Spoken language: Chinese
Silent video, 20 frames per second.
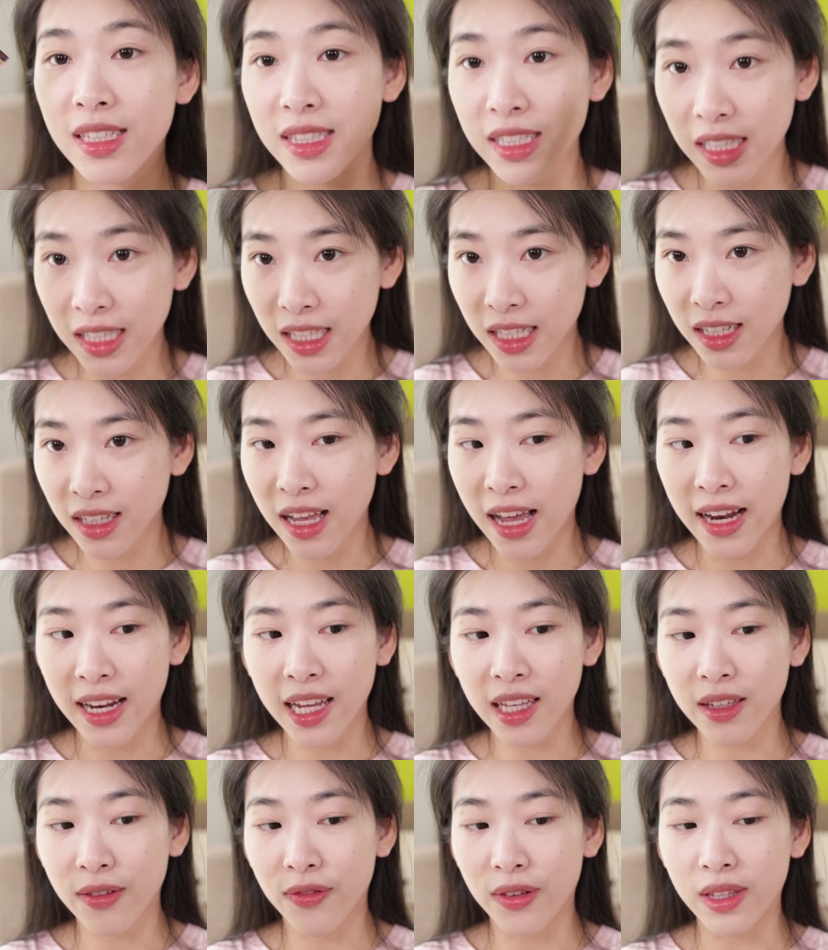那 CT 跟 i l
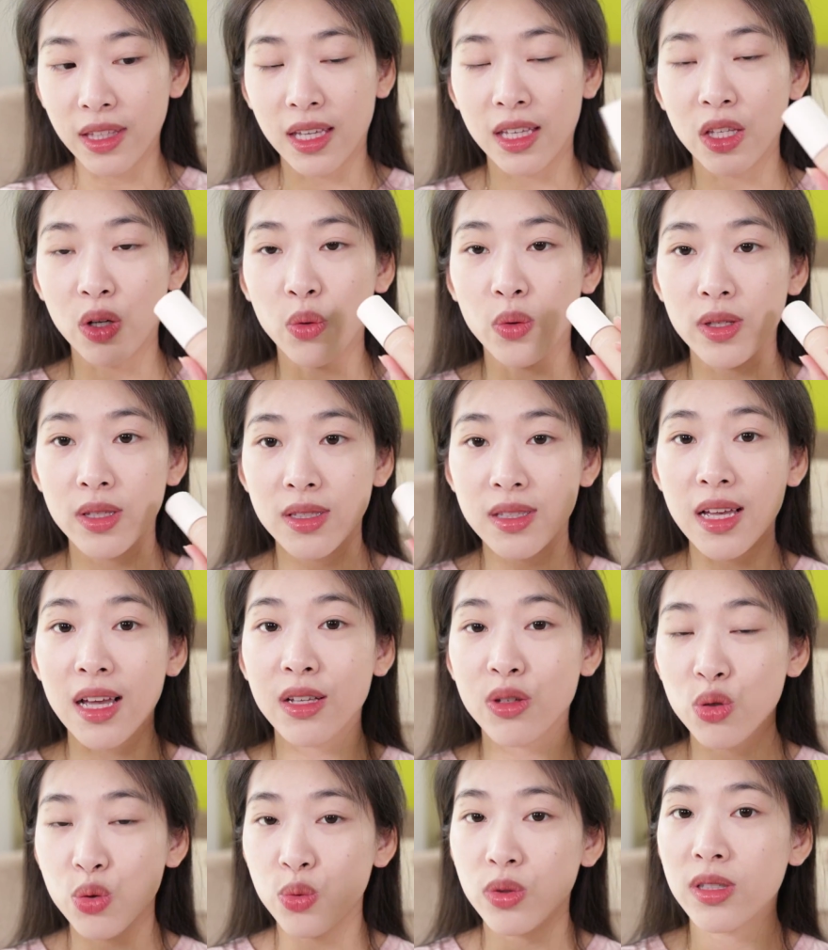e a 的粉底液呢，会
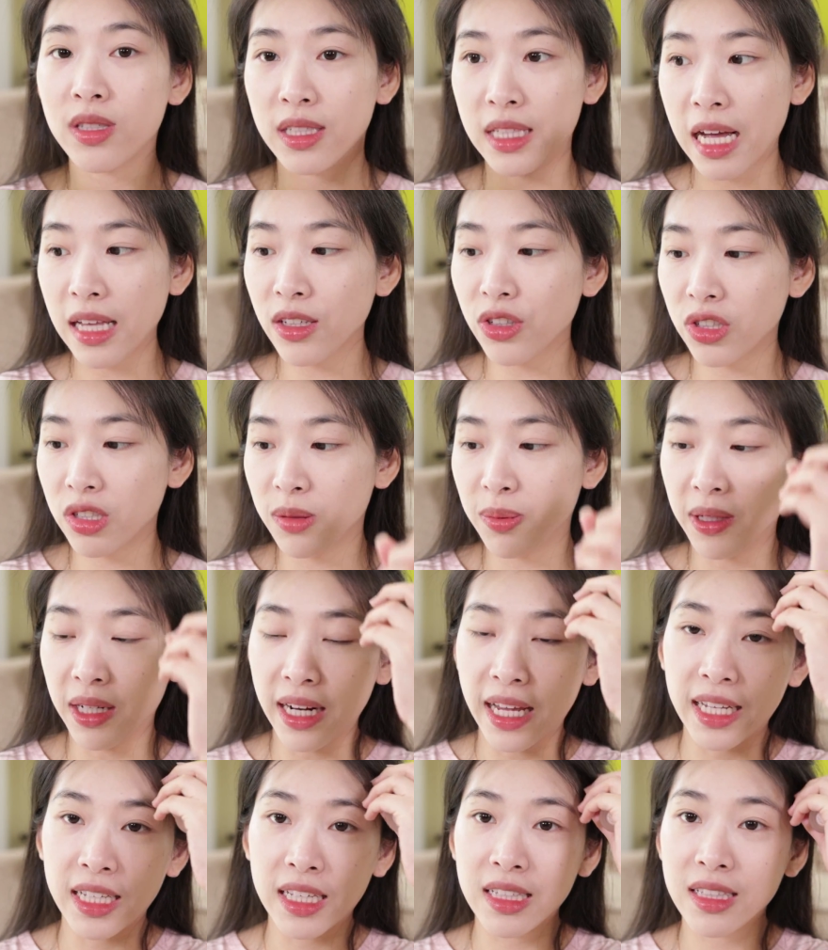再出其他的视频
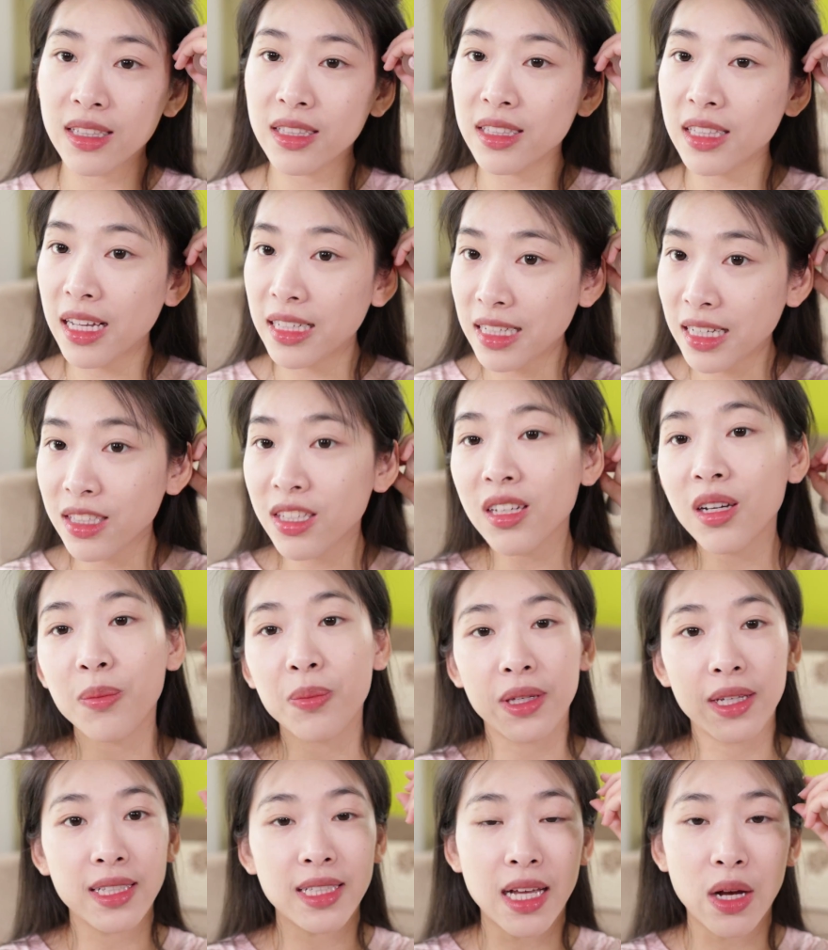来跟大家测
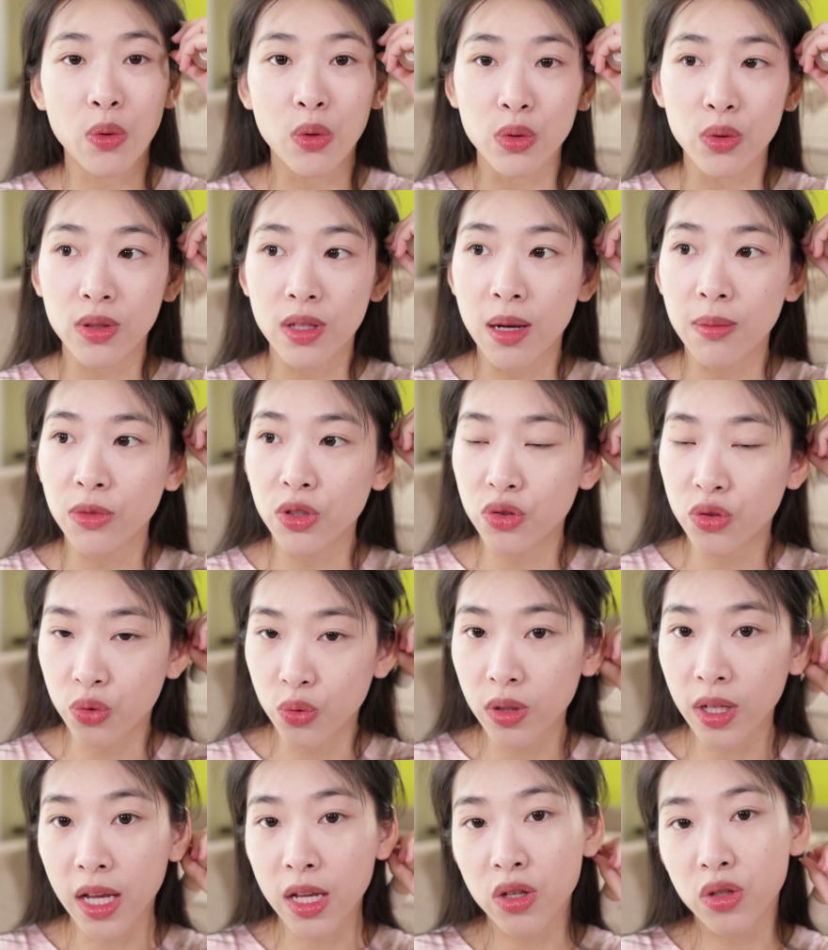评一下我对他们的使
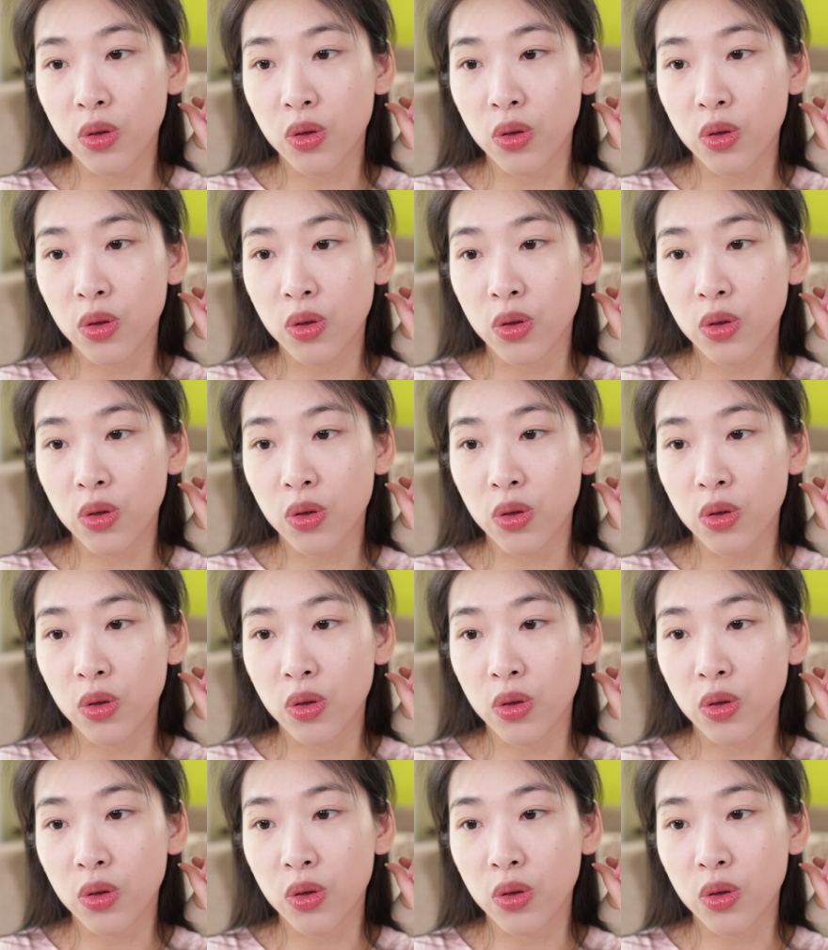用感